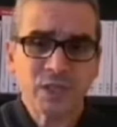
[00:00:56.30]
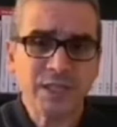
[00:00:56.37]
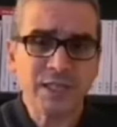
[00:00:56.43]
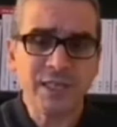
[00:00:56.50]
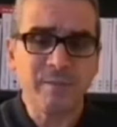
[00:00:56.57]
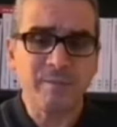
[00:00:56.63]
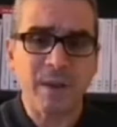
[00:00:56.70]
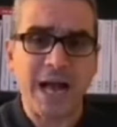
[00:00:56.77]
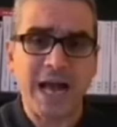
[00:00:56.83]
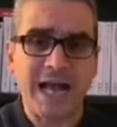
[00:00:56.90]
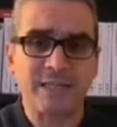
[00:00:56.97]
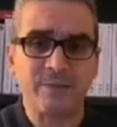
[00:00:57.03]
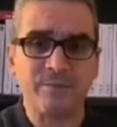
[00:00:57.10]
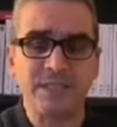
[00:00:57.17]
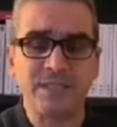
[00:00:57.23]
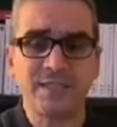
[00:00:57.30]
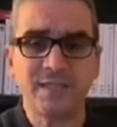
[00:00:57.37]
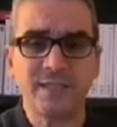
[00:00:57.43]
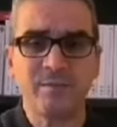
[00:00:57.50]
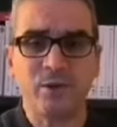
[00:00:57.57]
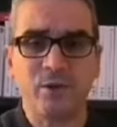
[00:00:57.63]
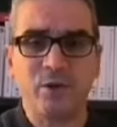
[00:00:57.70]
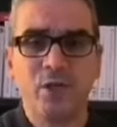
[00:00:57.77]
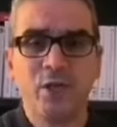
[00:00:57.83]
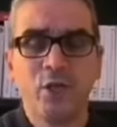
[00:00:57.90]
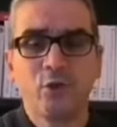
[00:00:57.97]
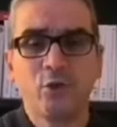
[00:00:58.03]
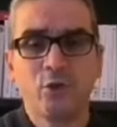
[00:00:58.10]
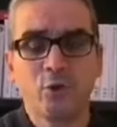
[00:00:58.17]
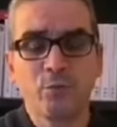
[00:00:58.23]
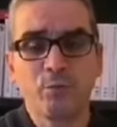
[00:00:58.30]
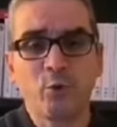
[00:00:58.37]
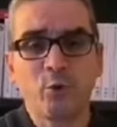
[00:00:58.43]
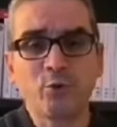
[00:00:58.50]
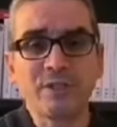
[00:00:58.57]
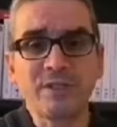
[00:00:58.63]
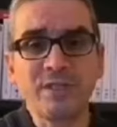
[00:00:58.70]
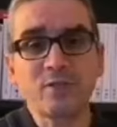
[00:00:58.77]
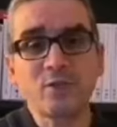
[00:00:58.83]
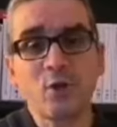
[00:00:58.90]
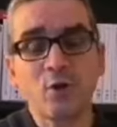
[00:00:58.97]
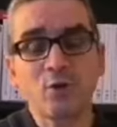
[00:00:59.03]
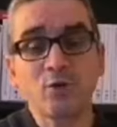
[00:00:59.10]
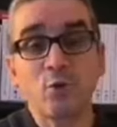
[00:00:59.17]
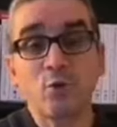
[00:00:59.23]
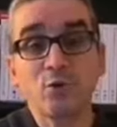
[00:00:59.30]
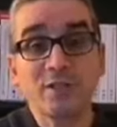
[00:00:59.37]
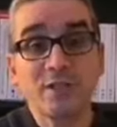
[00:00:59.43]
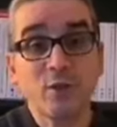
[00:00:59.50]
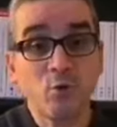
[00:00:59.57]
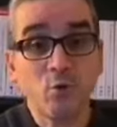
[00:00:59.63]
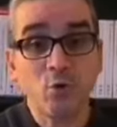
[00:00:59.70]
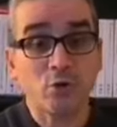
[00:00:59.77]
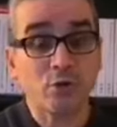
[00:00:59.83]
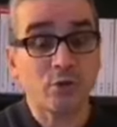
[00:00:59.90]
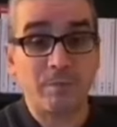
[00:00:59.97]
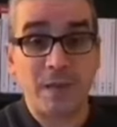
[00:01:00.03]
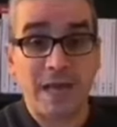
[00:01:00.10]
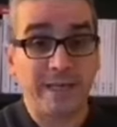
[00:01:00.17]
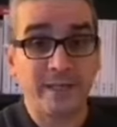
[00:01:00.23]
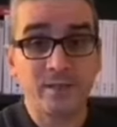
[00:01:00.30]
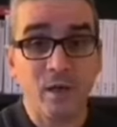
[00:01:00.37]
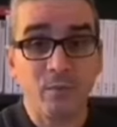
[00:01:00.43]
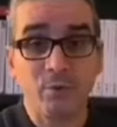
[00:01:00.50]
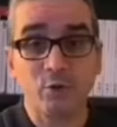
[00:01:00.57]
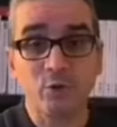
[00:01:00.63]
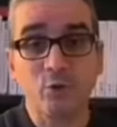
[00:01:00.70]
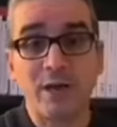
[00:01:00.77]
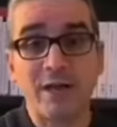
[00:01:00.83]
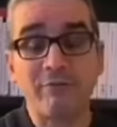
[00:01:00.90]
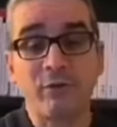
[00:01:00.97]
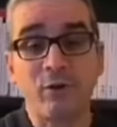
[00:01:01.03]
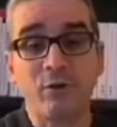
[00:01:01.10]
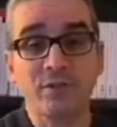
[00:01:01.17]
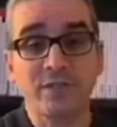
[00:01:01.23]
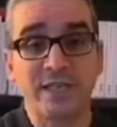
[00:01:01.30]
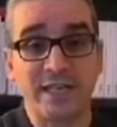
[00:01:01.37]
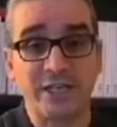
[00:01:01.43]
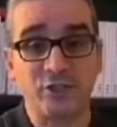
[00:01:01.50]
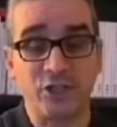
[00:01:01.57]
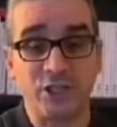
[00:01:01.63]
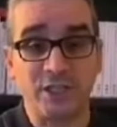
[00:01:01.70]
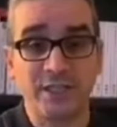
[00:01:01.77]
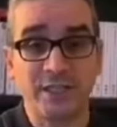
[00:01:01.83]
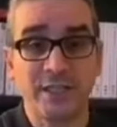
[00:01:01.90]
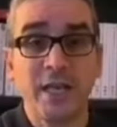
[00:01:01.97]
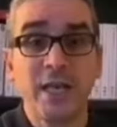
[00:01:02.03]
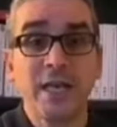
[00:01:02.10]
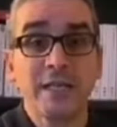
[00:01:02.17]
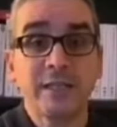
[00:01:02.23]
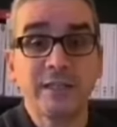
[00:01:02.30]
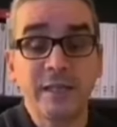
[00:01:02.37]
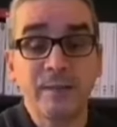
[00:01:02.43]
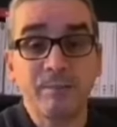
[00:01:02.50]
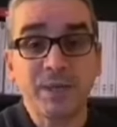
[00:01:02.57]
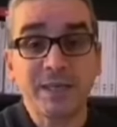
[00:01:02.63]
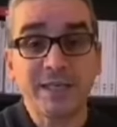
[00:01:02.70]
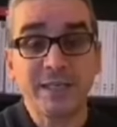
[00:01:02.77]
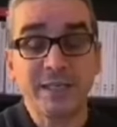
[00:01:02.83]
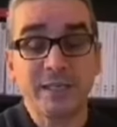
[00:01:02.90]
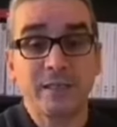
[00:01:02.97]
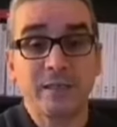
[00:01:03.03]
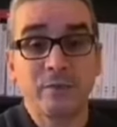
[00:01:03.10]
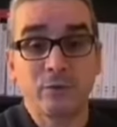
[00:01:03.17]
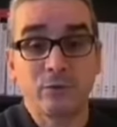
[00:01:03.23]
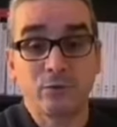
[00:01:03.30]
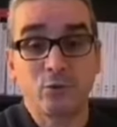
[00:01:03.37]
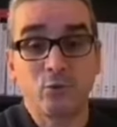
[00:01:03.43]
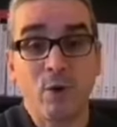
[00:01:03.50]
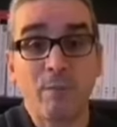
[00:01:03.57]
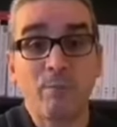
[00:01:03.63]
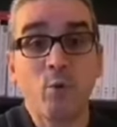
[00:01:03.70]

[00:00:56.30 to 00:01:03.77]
Il n'est pas admissible que pour une distance aussi courte, par exemple entre la France et l'Algérie, des prix euh, soient